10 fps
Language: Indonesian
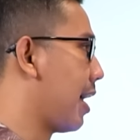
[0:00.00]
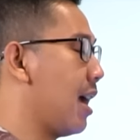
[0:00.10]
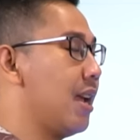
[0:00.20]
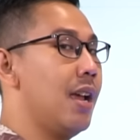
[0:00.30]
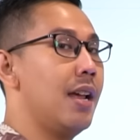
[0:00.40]

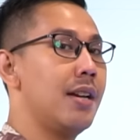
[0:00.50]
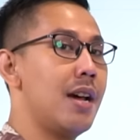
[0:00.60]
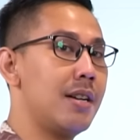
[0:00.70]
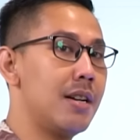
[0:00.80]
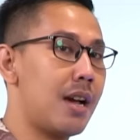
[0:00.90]
ya.
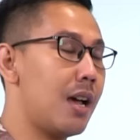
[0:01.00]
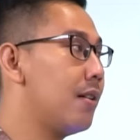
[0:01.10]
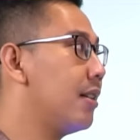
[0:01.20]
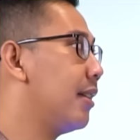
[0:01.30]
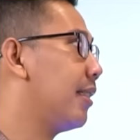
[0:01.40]
Dan
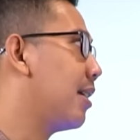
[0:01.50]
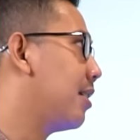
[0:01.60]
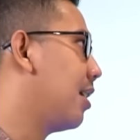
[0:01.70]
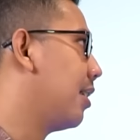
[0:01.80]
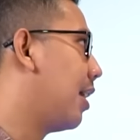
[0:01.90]
kalau
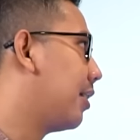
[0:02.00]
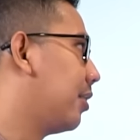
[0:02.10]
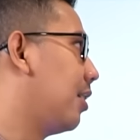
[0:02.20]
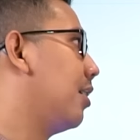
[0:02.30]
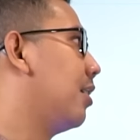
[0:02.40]
ditanya
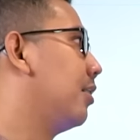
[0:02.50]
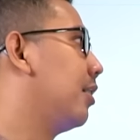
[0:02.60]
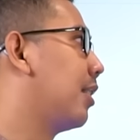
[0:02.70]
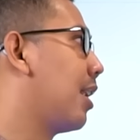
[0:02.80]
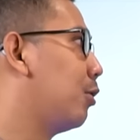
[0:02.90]
next uh,
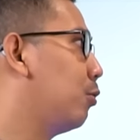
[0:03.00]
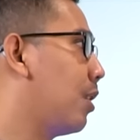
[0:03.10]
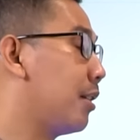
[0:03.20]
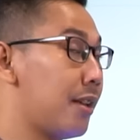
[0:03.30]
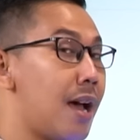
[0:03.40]
setelah
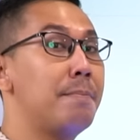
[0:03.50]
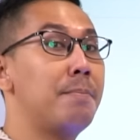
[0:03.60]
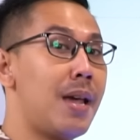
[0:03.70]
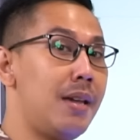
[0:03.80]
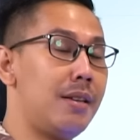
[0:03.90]
sudah
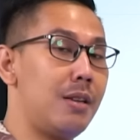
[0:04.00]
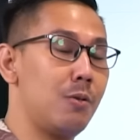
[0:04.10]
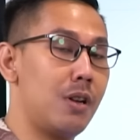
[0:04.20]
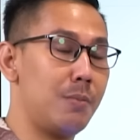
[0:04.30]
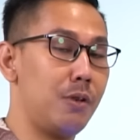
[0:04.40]
sampai di
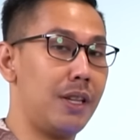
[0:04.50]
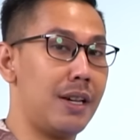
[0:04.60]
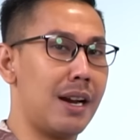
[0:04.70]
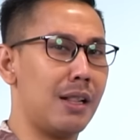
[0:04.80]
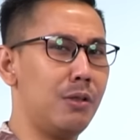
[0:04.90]

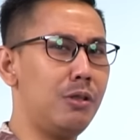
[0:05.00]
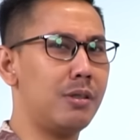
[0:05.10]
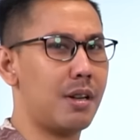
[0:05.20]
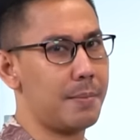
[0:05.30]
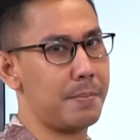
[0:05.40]

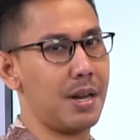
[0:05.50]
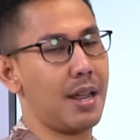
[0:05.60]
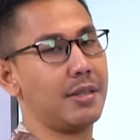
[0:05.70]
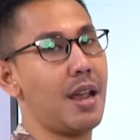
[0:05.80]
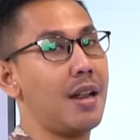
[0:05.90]
2300
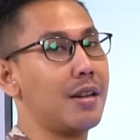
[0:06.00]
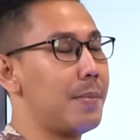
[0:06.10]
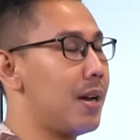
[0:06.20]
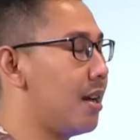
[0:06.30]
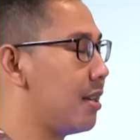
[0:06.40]
nextnya akan
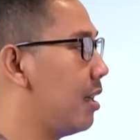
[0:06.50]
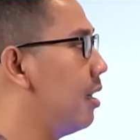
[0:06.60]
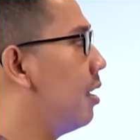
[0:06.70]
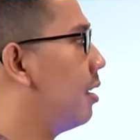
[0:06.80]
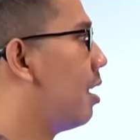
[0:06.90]
kemana nih.
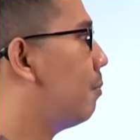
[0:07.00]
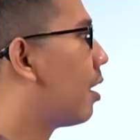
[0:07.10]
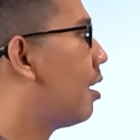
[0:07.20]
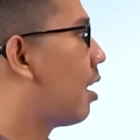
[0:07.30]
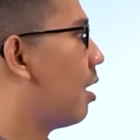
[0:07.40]
Nah
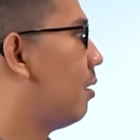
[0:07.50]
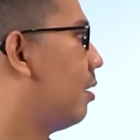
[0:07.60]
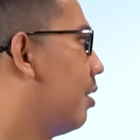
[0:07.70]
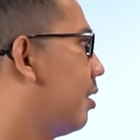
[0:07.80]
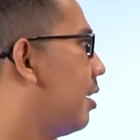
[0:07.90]
mungkin kalau
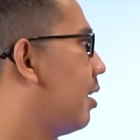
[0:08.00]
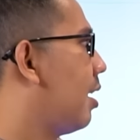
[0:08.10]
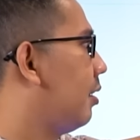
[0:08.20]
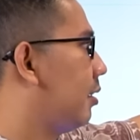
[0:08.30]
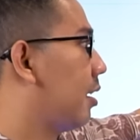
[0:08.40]
uh,
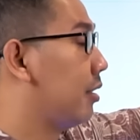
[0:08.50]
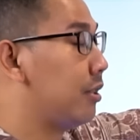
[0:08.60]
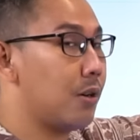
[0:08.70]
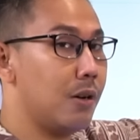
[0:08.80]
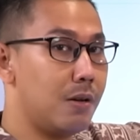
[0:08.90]
dilihat secara
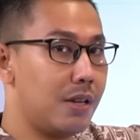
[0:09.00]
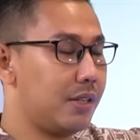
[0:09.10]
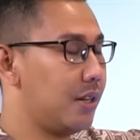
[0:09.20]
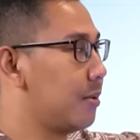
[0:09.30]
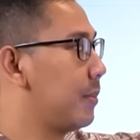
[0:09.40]

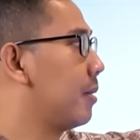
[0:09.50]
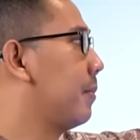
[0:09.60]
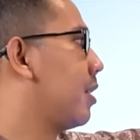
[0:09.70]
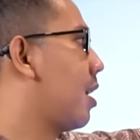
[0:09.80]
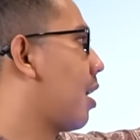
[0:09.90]
psikologis nih
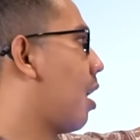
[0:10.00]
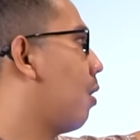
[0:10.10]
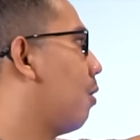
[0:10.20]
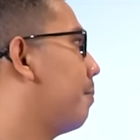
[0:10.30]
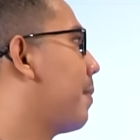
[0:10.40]
teman-teman ya,
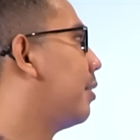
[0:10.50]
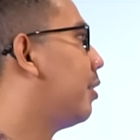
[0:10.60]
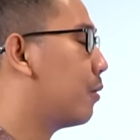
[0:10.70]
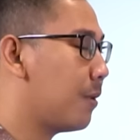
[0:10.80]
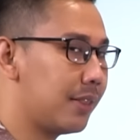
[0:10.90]
kalau
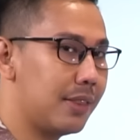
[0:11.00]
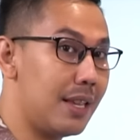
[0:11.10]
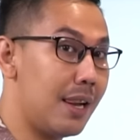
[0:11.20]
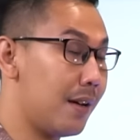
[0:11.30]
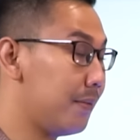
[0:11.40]
masih kuat
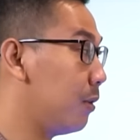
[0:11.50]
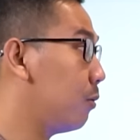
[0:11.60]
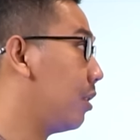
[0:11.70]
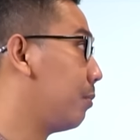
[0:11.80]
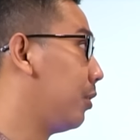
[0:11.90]
di level
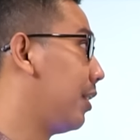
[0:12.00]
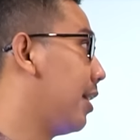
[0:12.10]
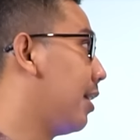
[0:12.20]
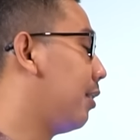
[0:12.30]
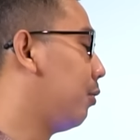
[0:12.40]

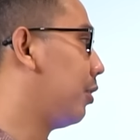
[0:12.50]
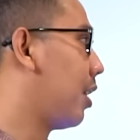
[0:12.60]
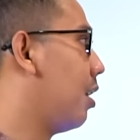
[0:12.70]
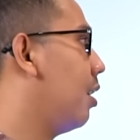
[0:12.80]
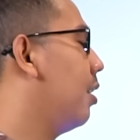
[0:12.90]
2300 ya,